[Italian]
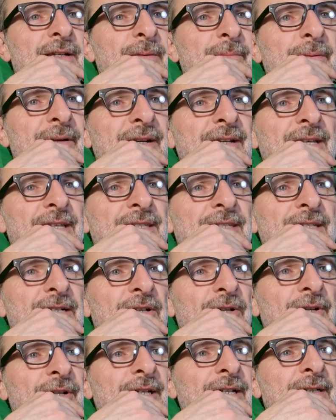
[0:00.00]
per
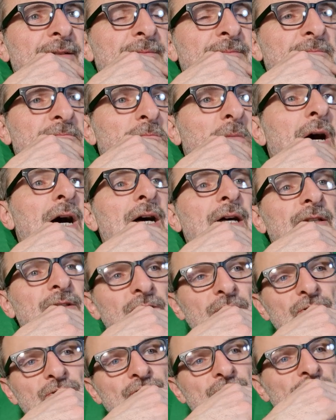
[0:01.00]
reazione, boh,
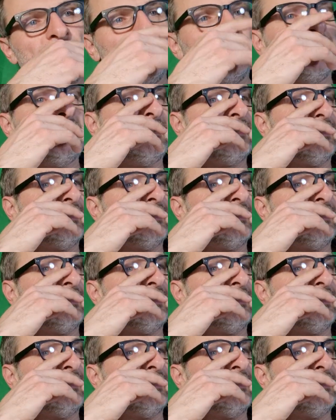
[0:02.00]
non lo so.